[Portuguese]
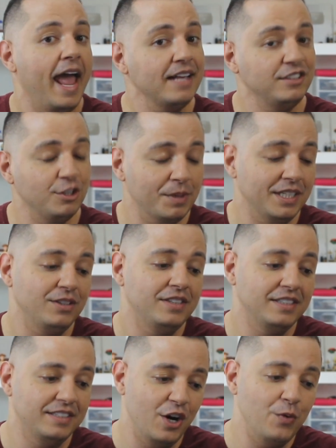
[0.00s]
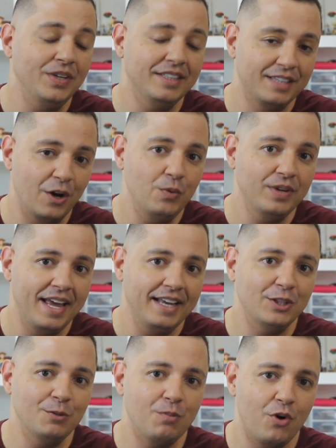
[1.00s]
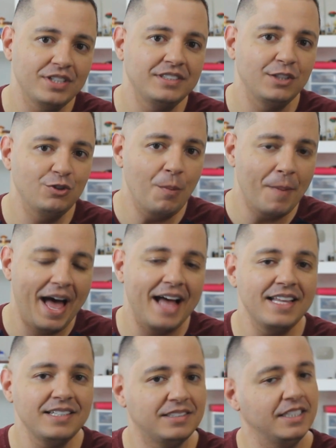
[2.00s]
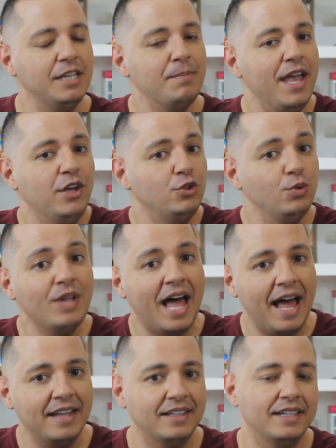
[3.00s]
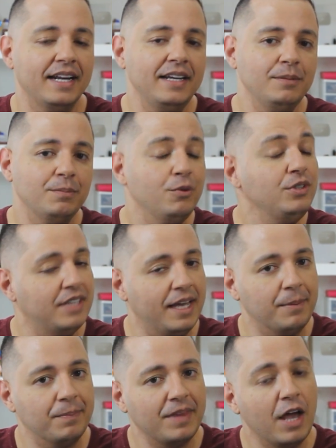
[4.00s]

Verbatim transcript: Essa é uma decisão, então, né, que não pode ser tomada assim, meio que do nada, né? Pois é.